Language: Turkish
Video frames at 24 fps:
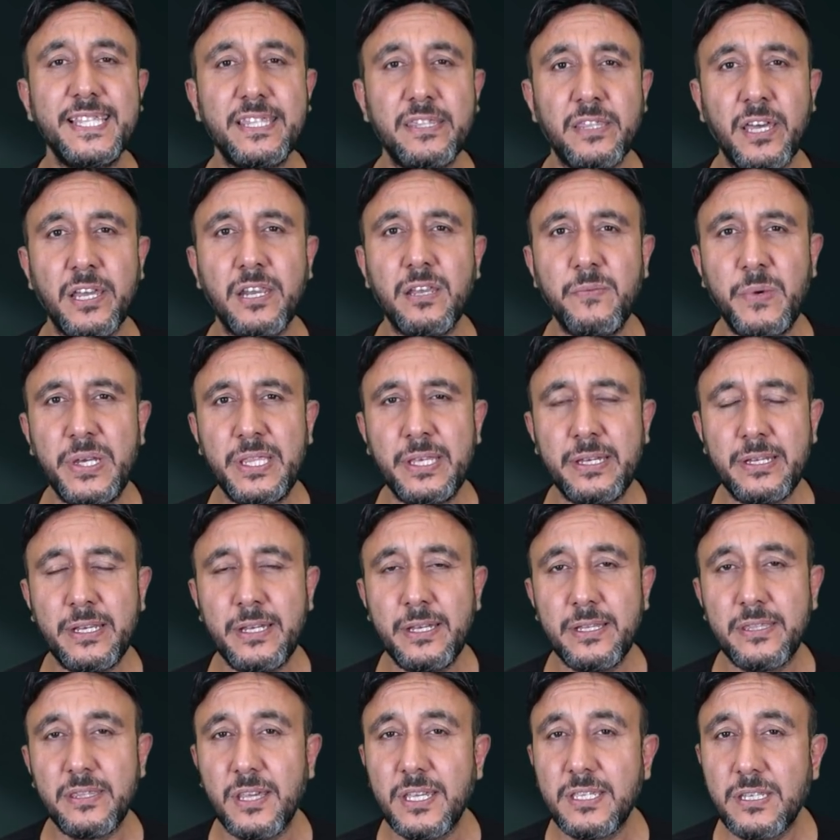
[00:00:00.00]

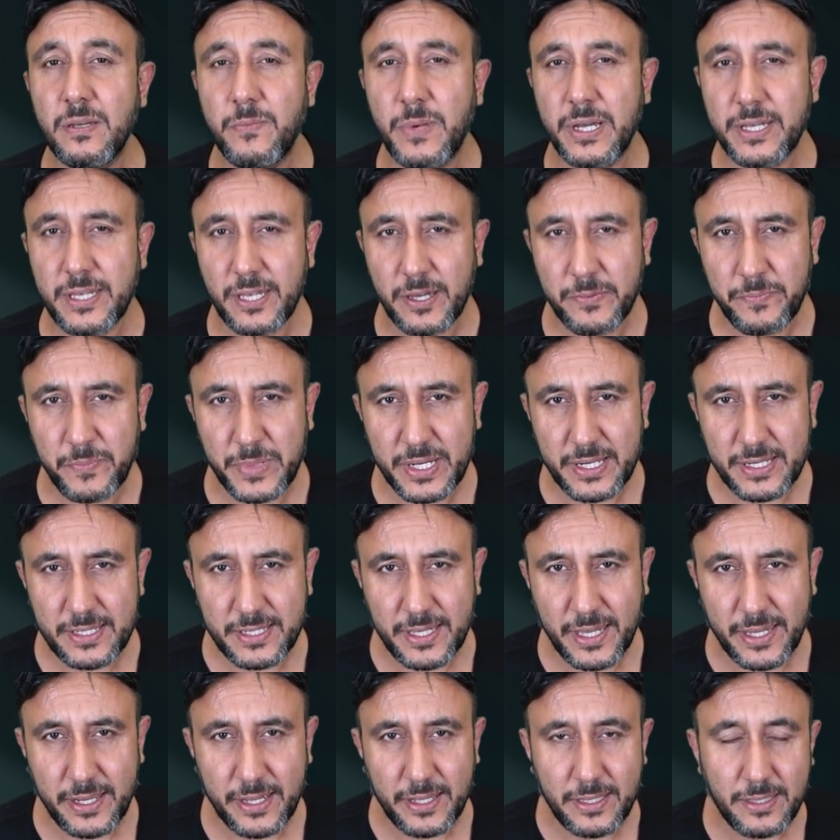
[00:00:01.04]
denemeleri ne zaman
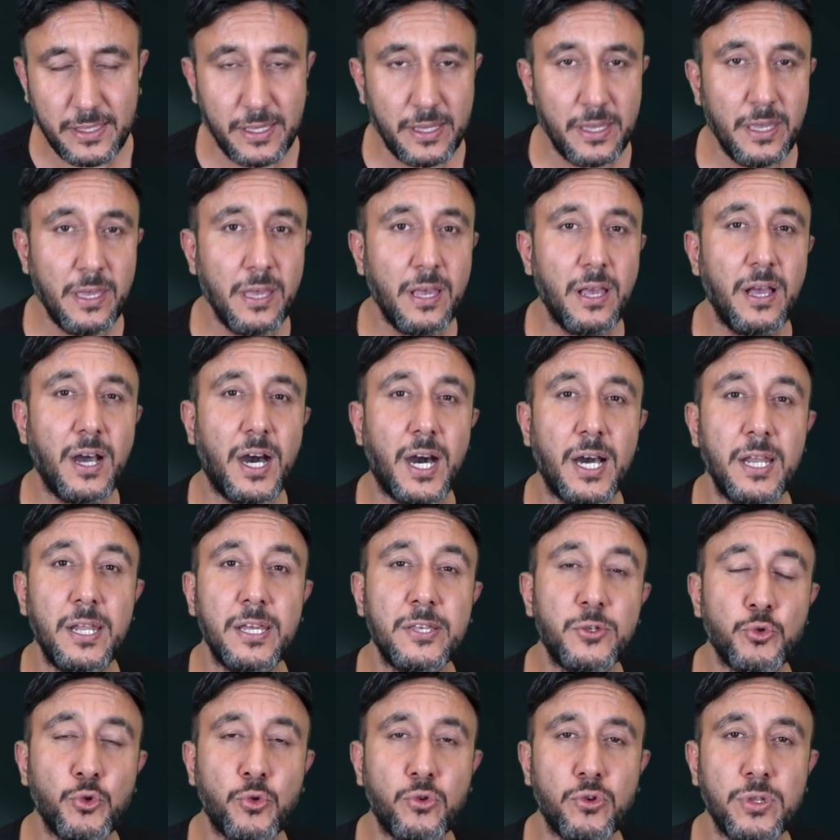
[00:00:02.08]
yapmanız gerektiği,
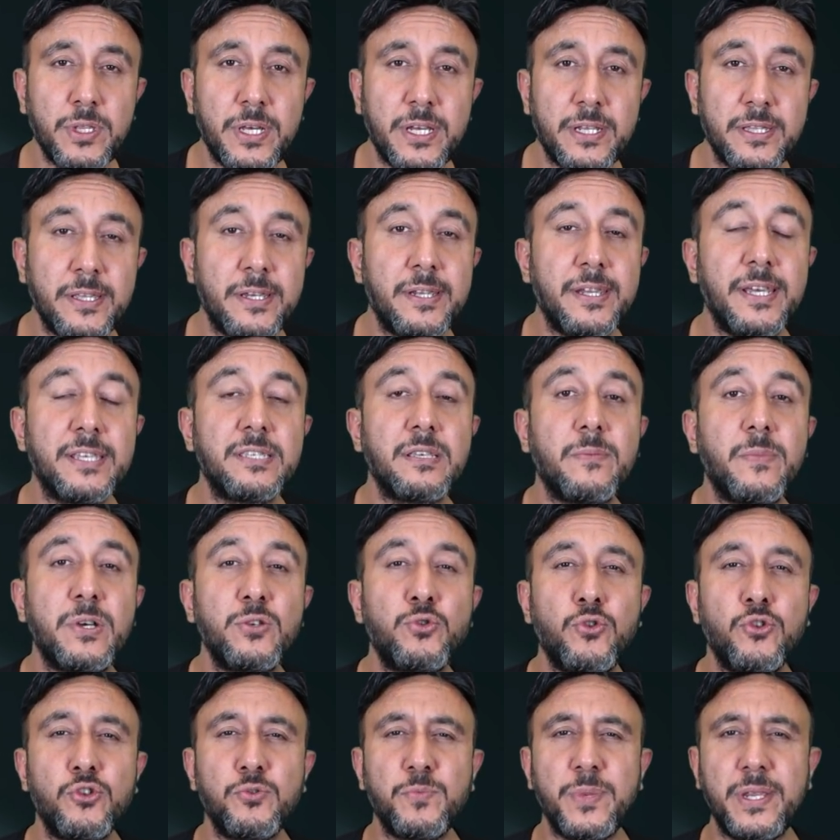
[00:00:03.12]
ALES sorularını ne
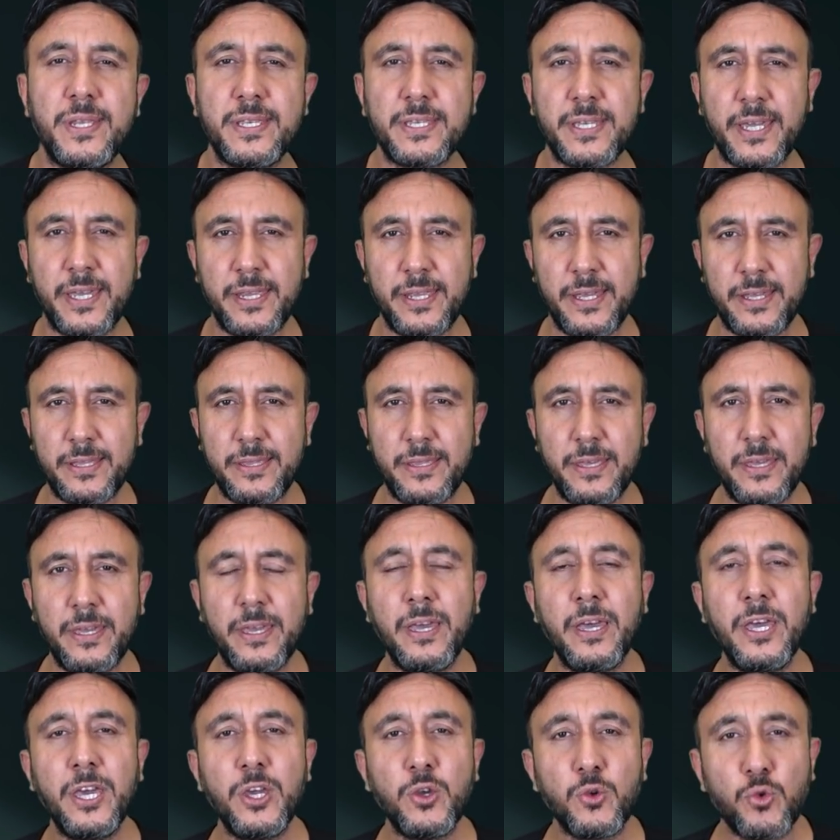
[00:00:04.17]
zaman çözmeniz
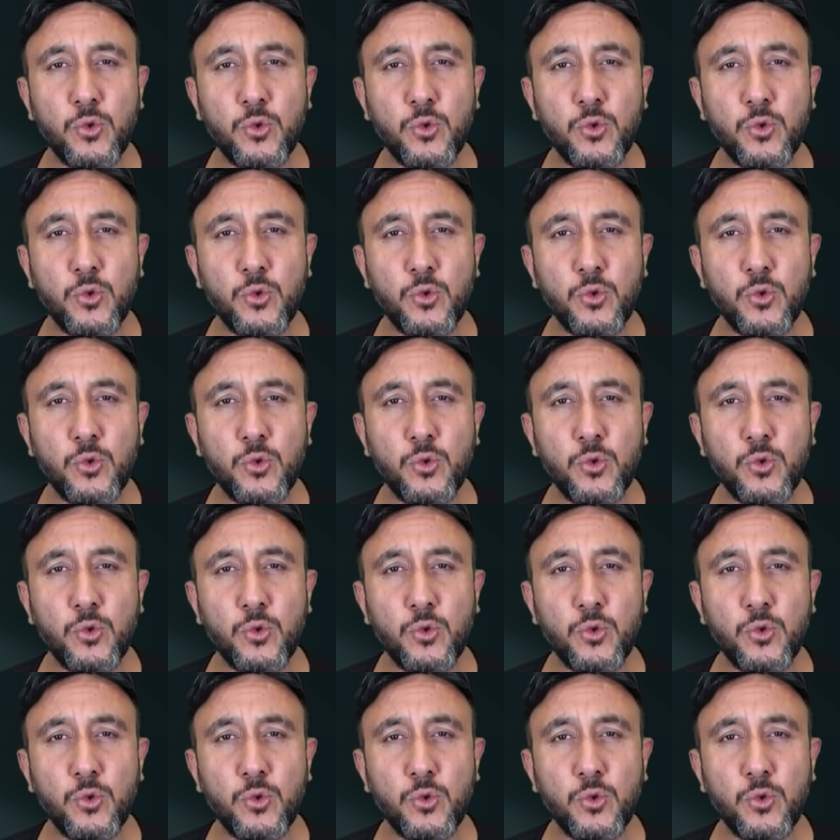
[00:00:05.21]
gerektiği,